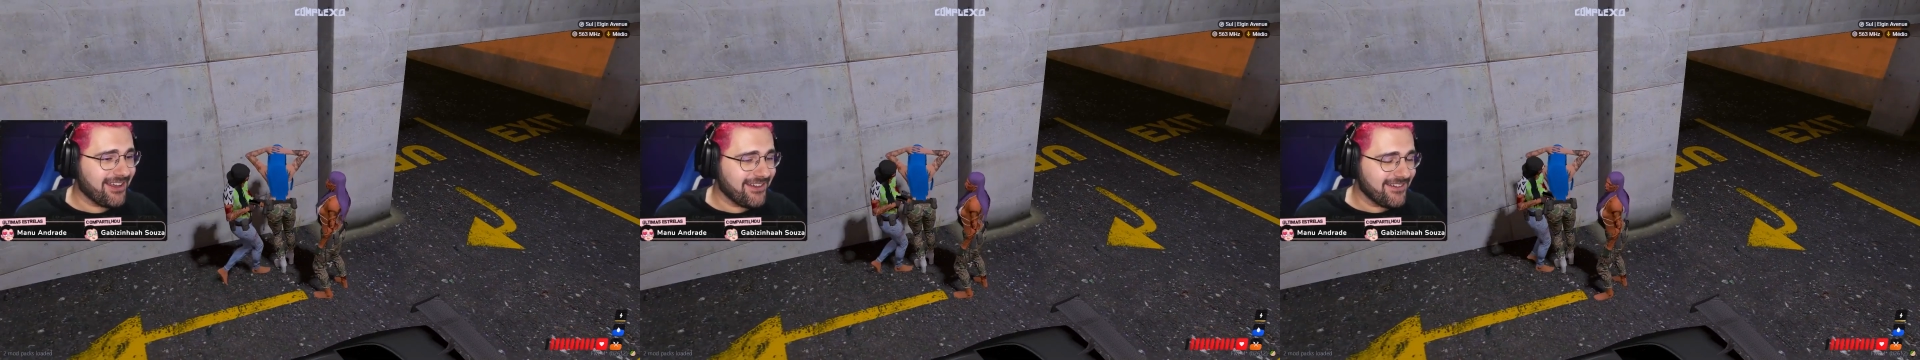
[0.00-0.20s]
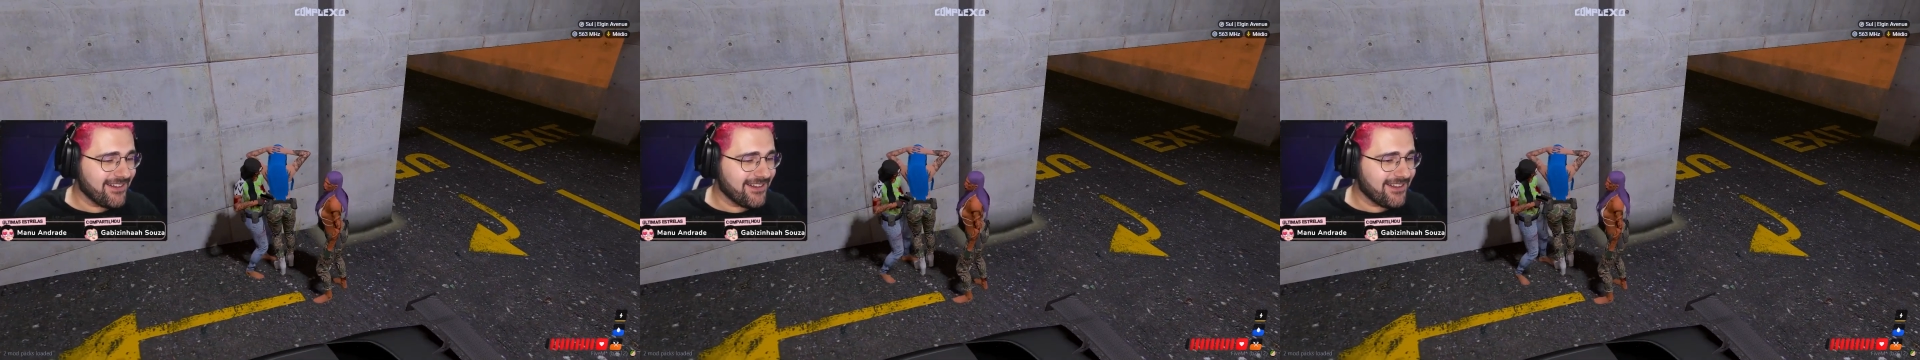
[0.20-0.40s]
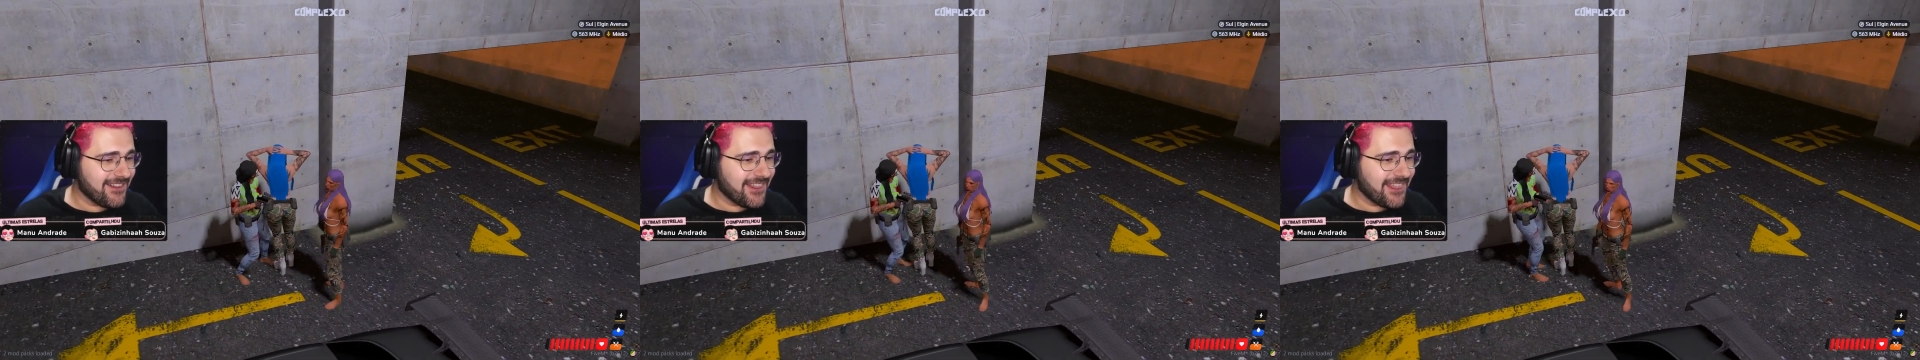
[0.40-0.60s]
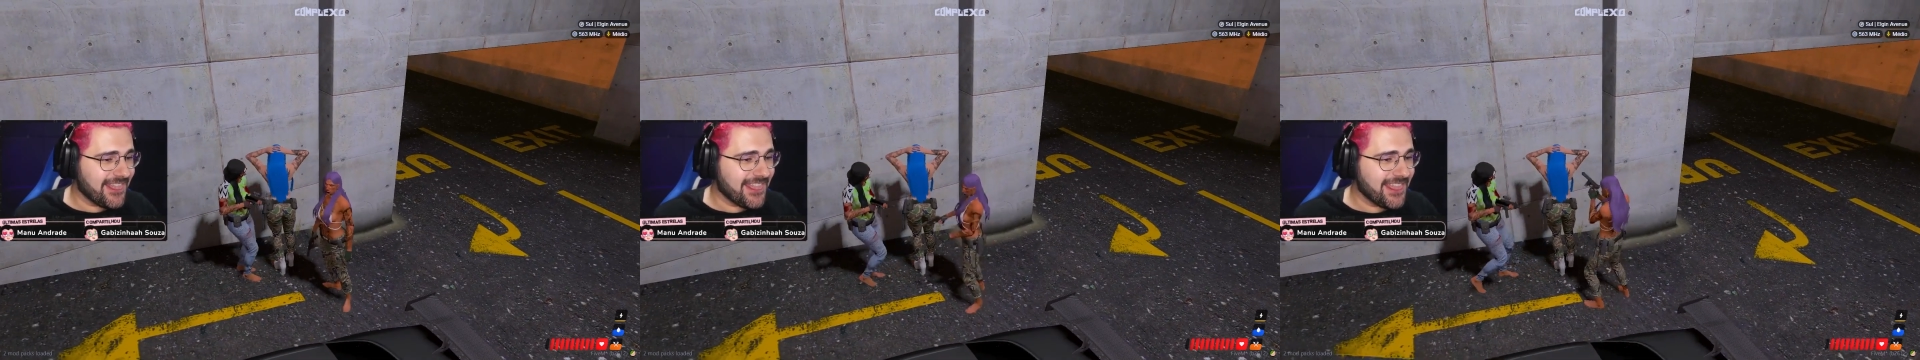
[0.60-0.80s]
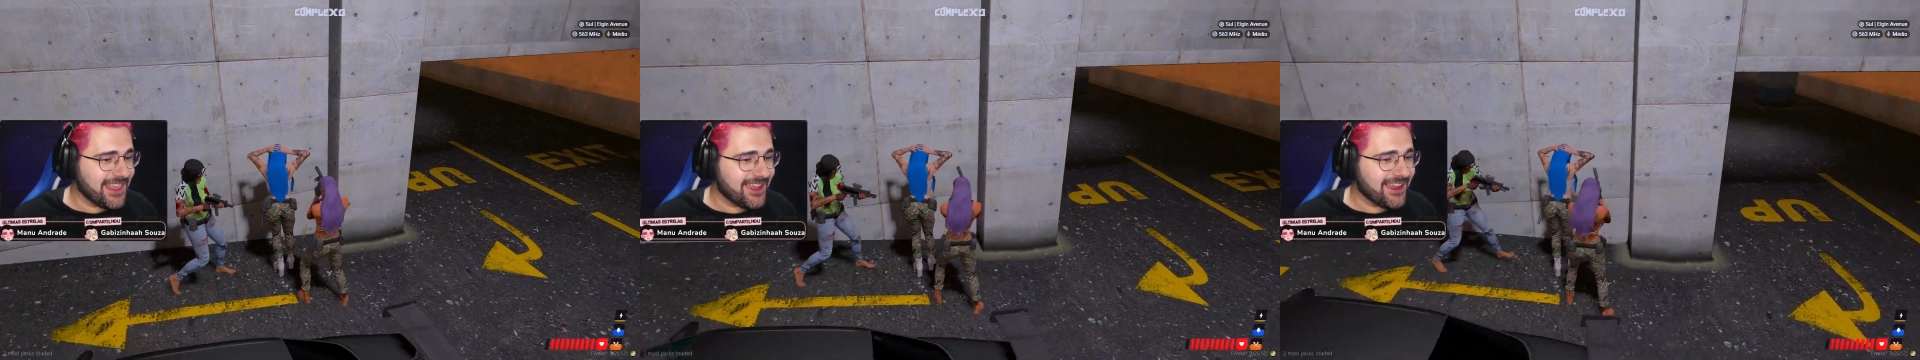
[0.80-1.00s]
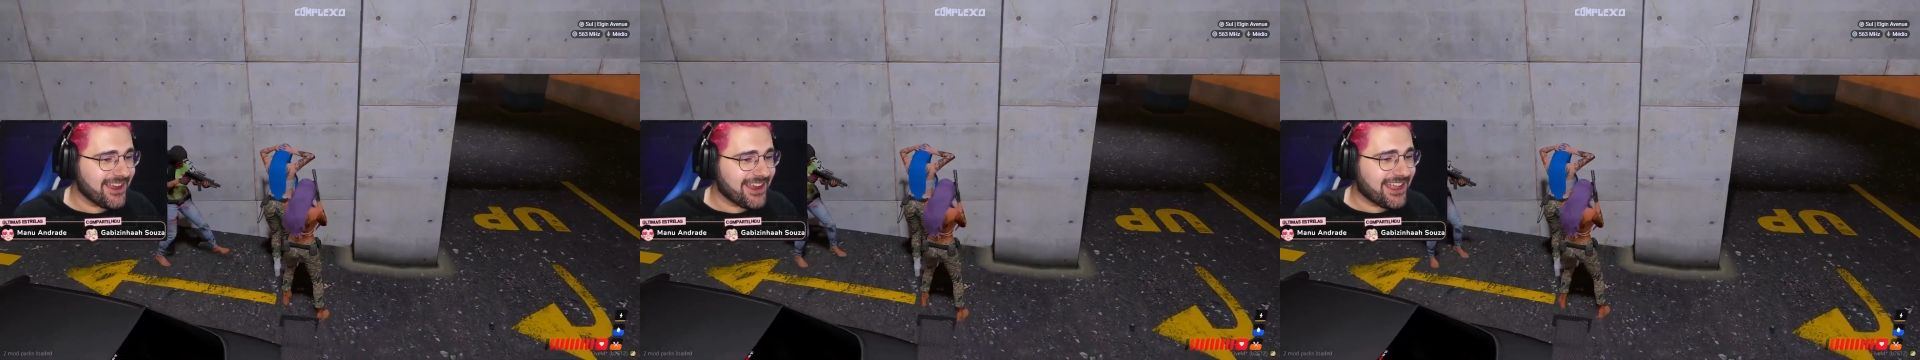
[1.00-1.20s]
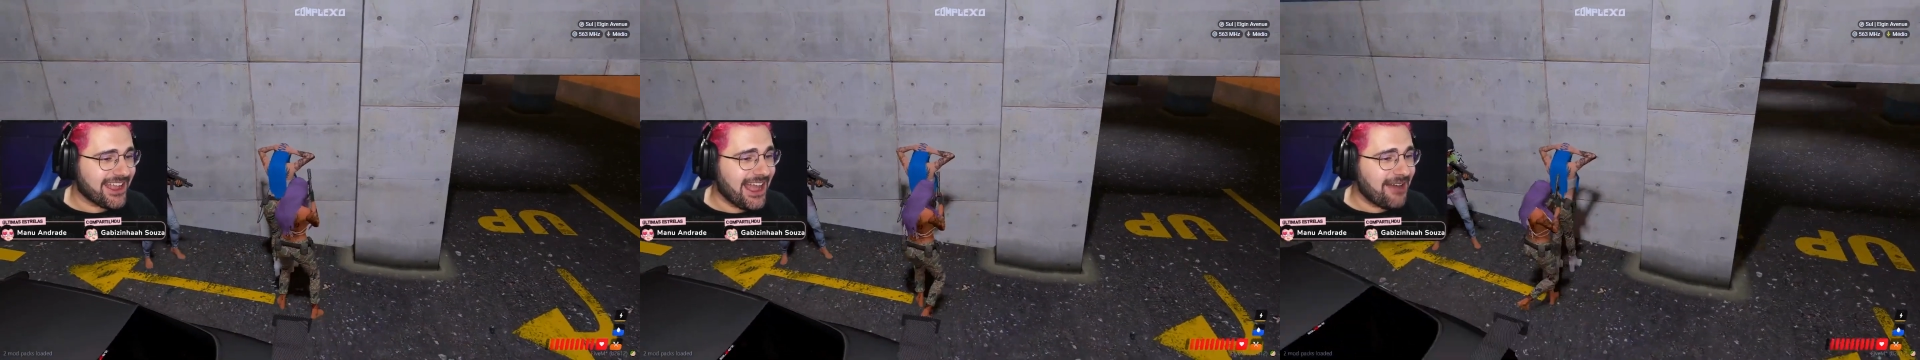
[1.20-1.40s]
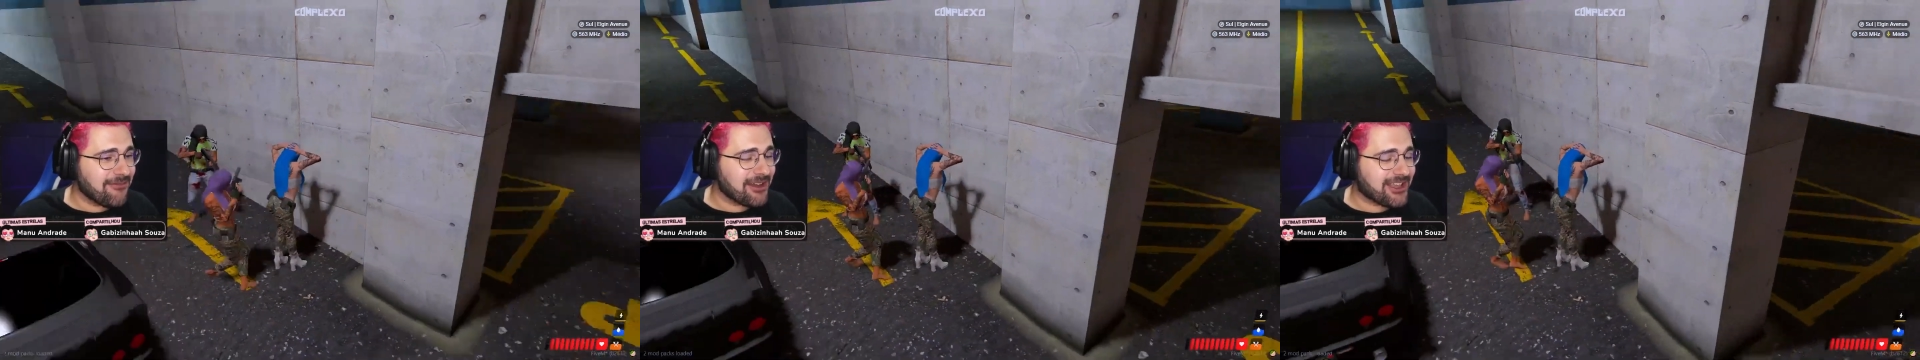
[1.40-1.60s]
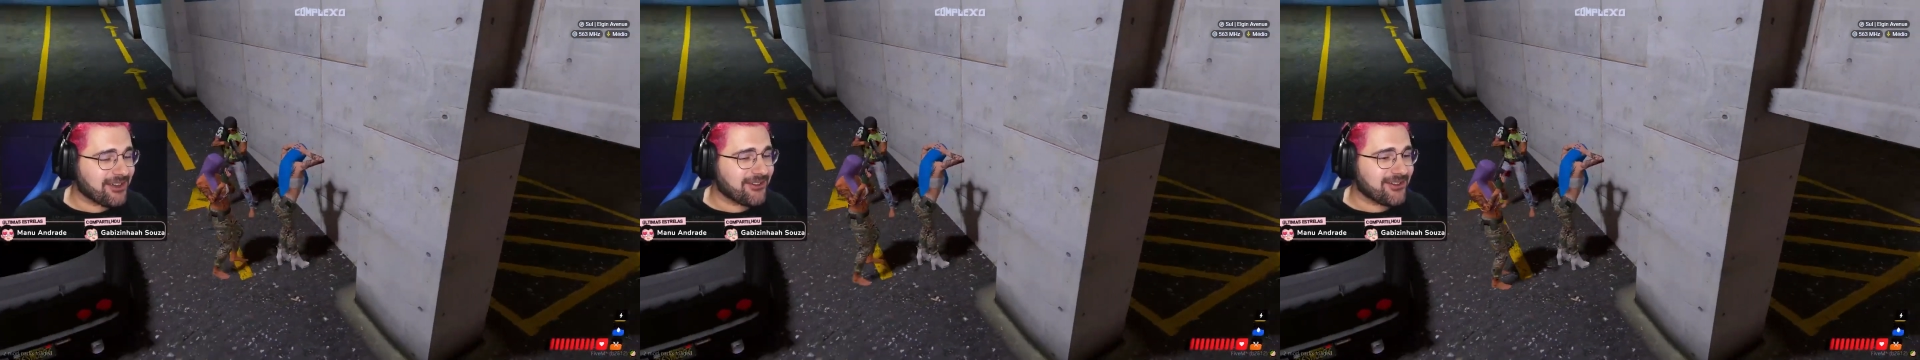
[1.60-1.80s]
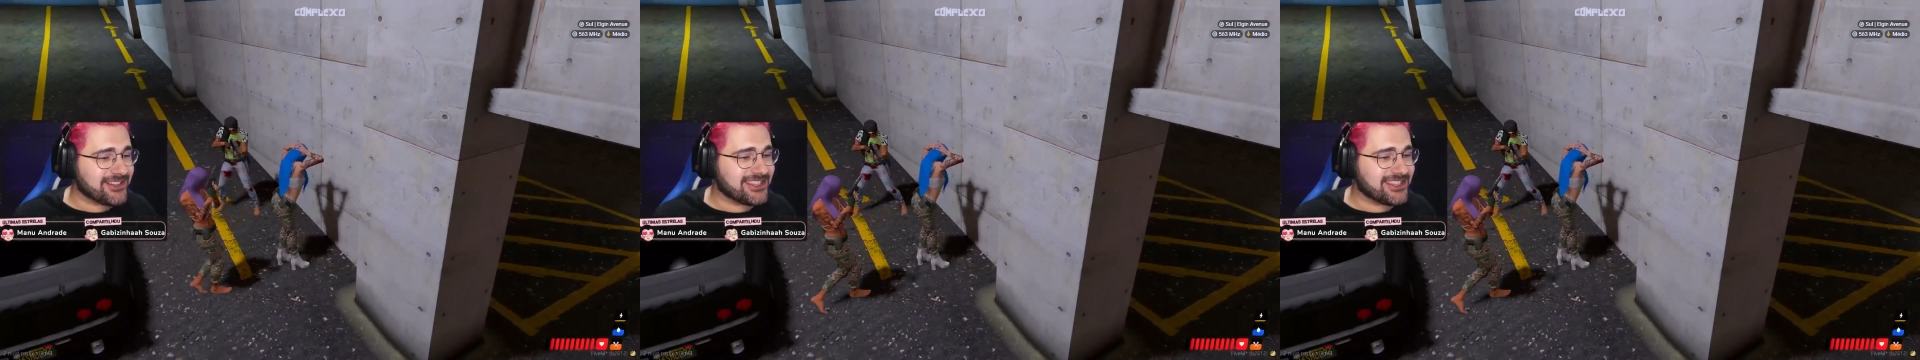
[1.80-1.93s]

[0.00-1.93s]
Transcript: Arma no cu. Calma, que eu, Arma calma que